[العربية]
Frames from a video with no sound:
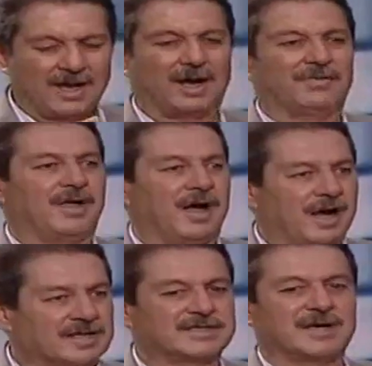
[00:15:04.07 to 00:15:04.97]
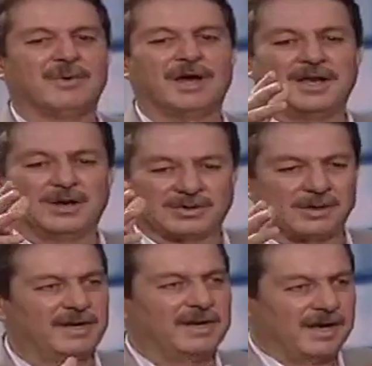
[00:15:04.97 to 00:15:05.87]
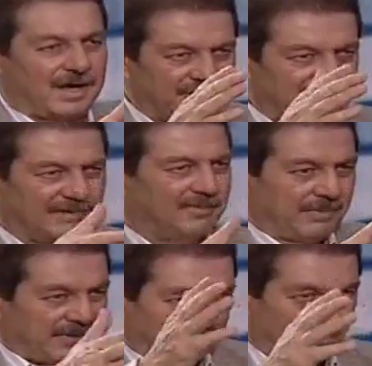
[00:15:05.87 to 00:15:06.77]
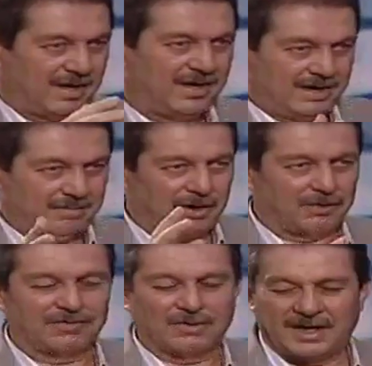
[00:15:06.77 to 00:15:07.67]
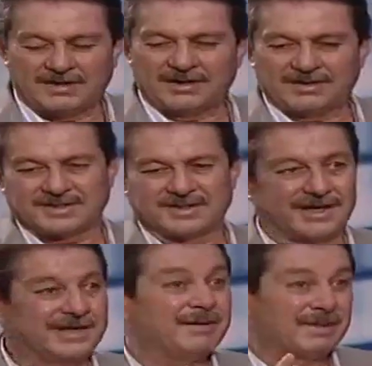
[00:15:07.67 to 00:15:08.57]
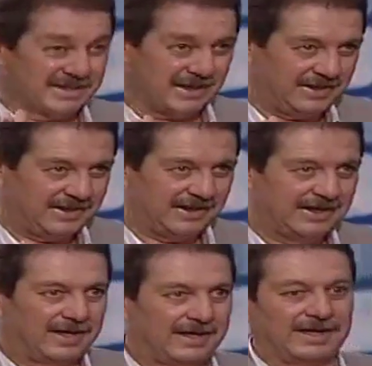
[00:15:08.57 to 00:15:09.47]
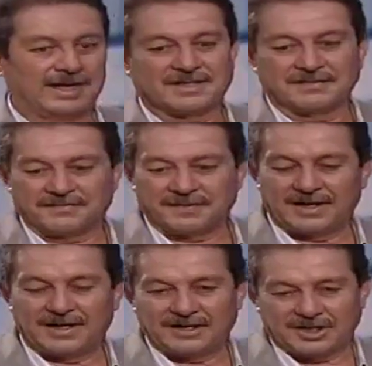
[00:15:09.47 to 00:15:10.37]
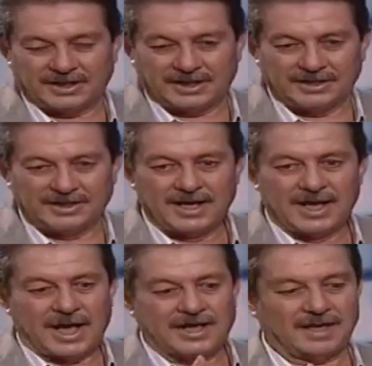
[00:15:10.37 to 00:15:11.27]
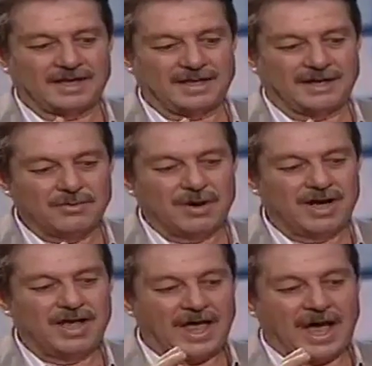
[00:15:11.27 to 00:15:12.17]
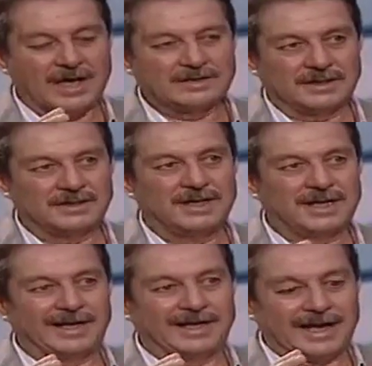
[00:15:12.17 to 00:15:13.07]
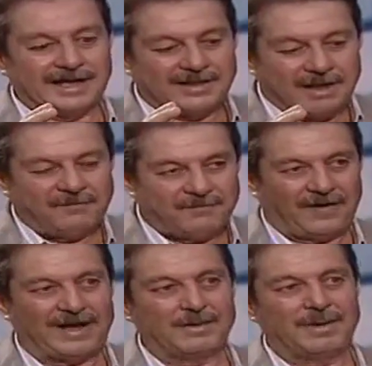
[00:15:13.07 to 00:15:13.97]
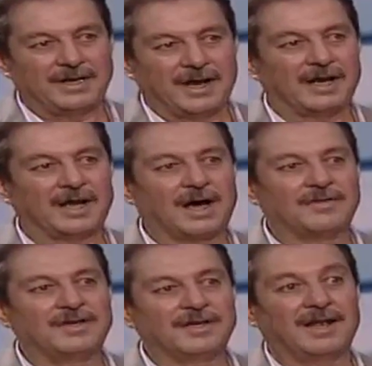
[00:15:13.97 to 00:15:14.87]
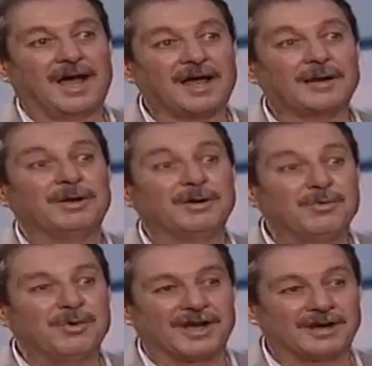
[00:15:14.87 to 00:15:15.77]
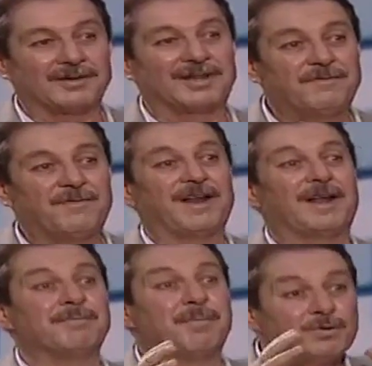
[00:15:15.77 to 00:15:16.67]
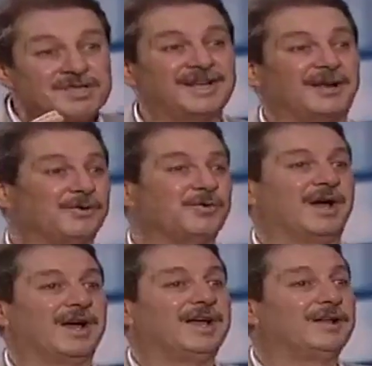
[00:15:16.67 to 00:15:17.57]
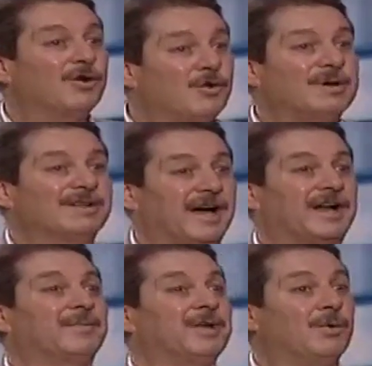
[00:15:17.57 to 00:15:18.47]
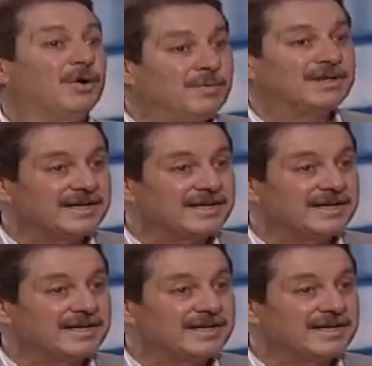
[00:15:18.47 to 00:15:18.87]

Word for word: قطاع غزة وأنه تبنى قضية مرمرة ومعروف كل هذه القصة هذه المسرحية للأسف الشديد إذا هو أيضا يلتف على من؟ على قضية العرب الأولى يلتف على البوصلة الأولى للأمة العربية والأمة